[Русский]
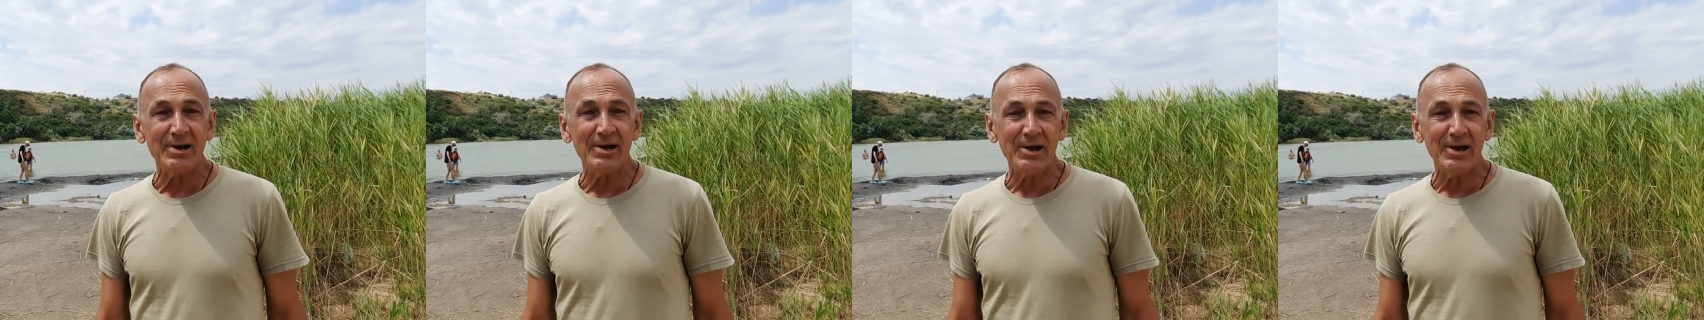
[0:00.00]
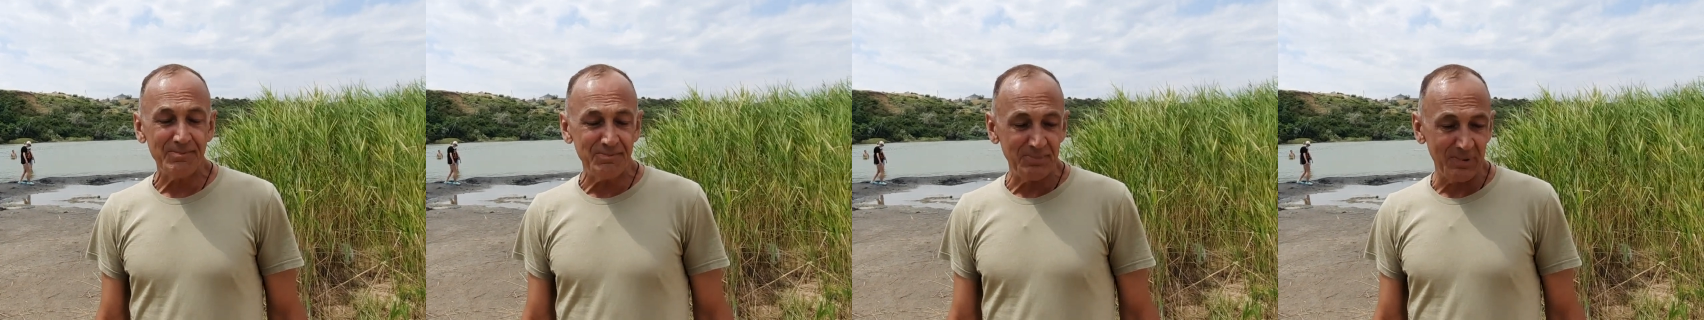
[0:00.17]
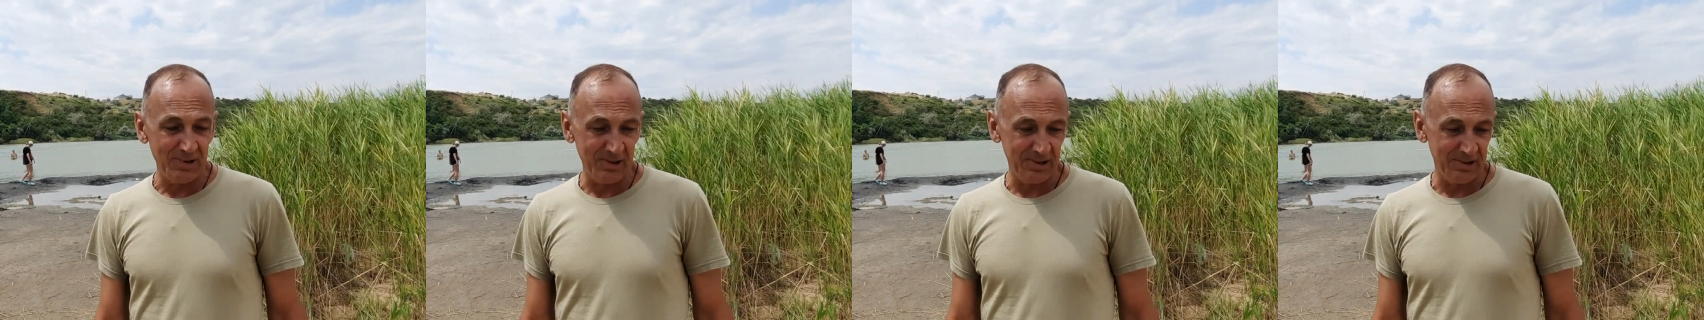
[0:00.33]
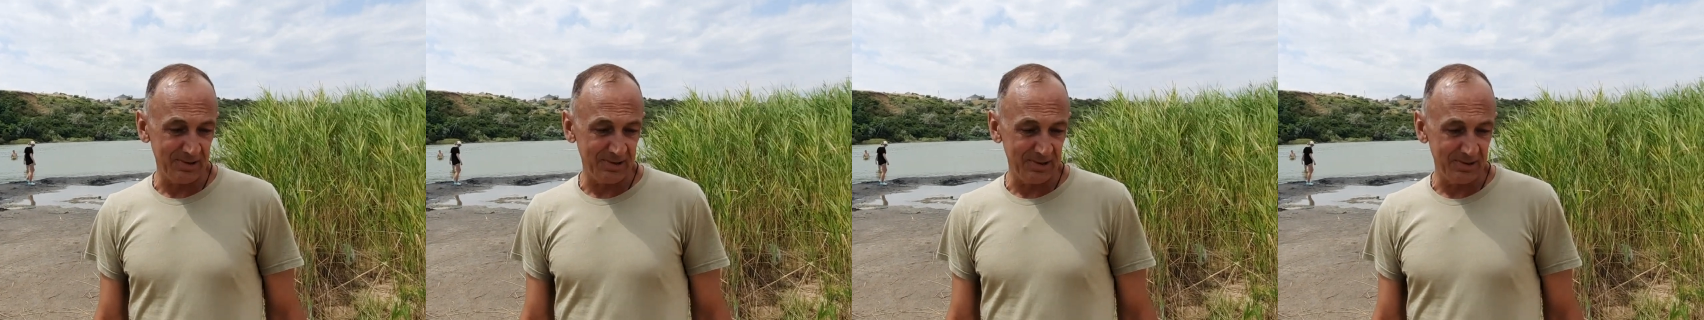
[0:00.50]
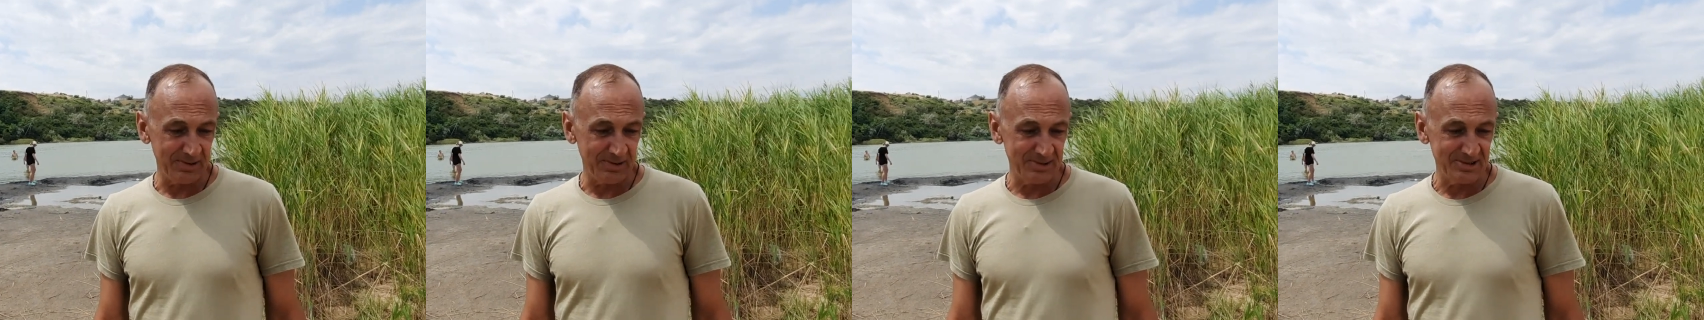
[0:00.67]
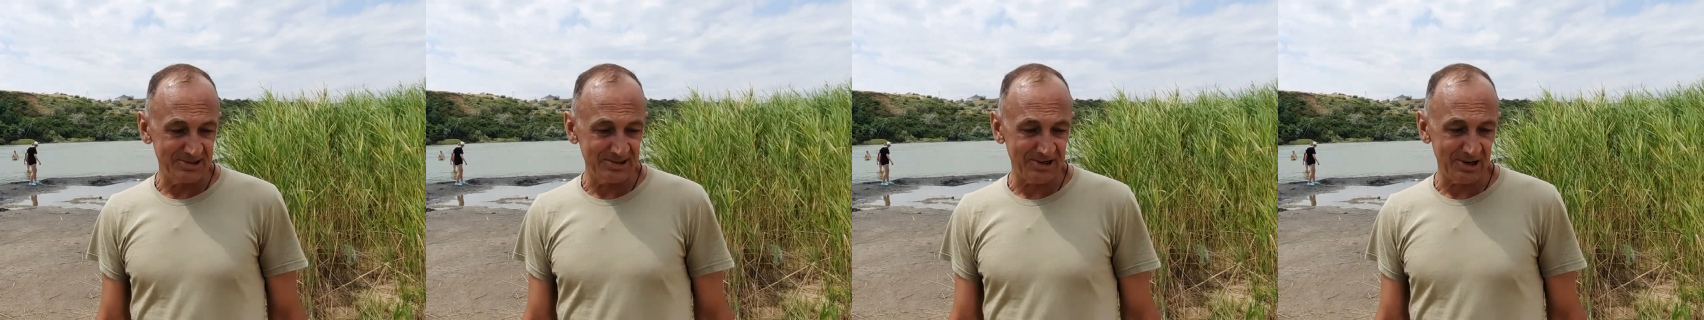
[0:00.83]
копейки.
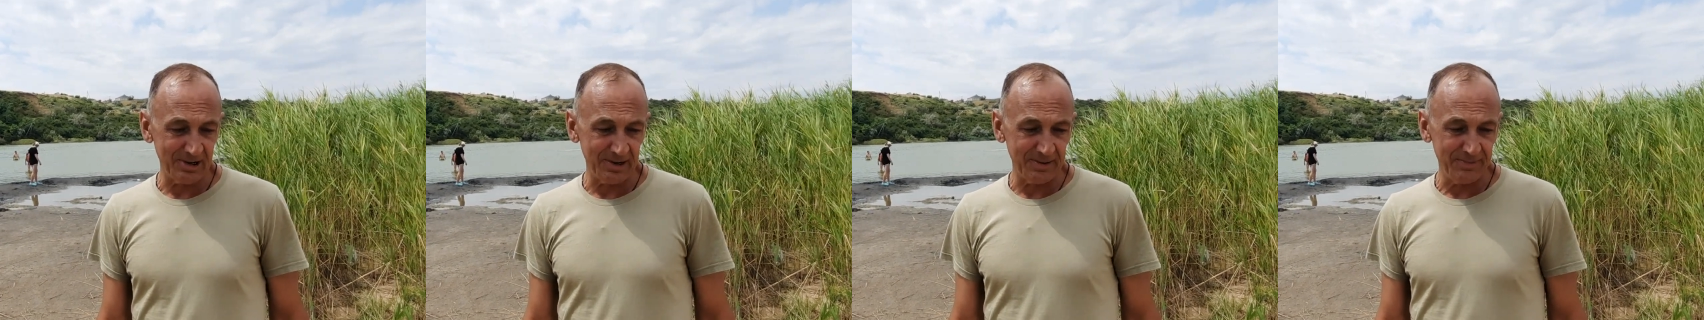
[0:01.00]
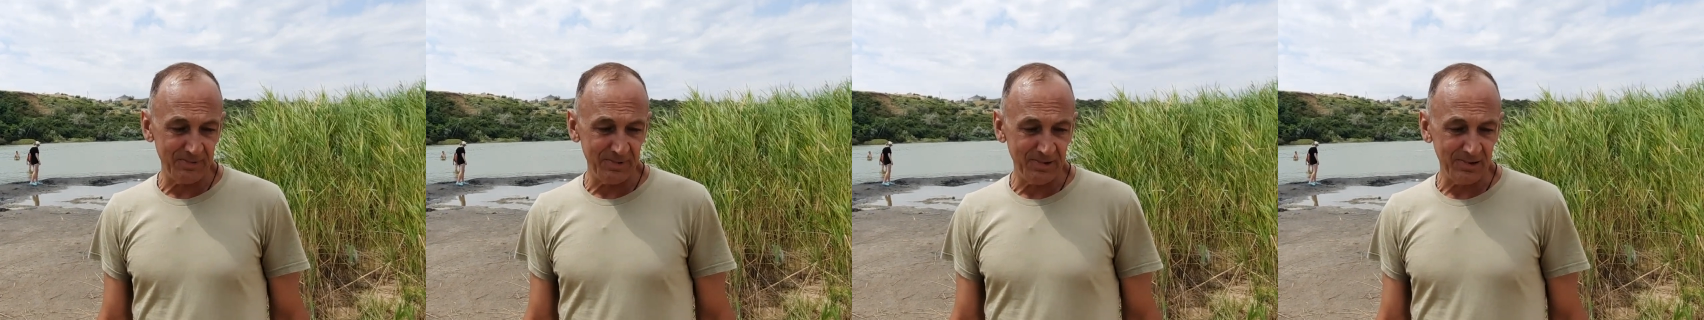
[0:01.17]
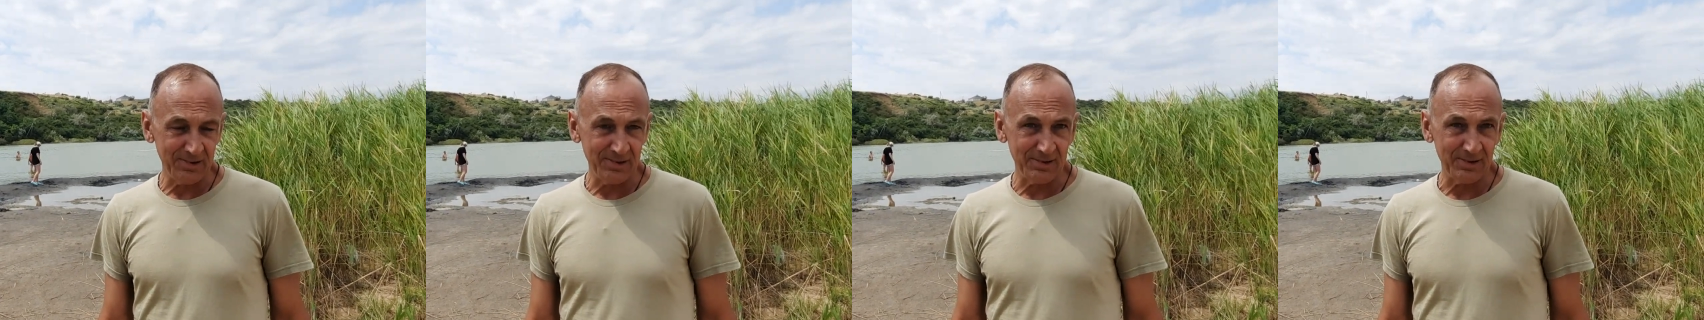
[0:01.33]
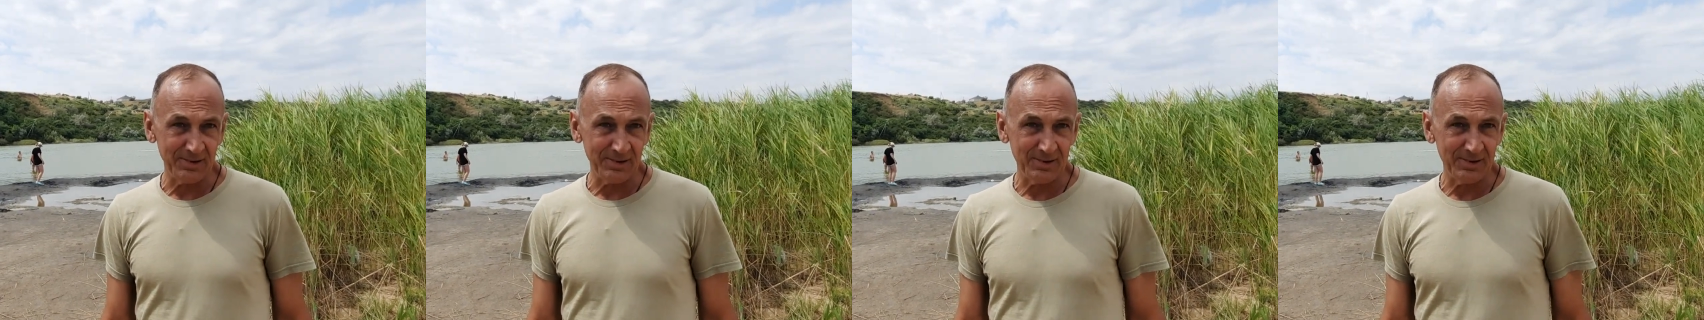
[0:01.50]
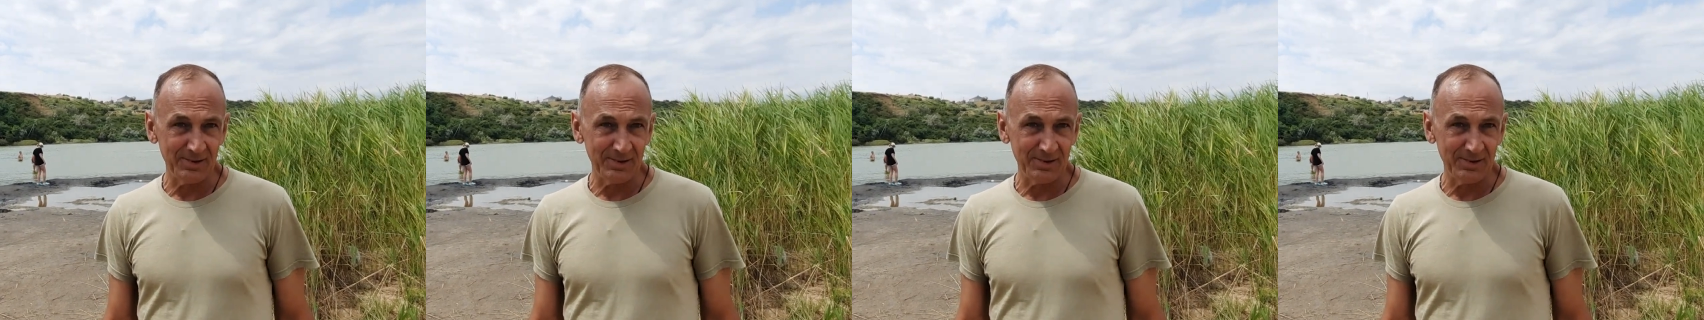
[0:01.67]
А это если, копейки. получается,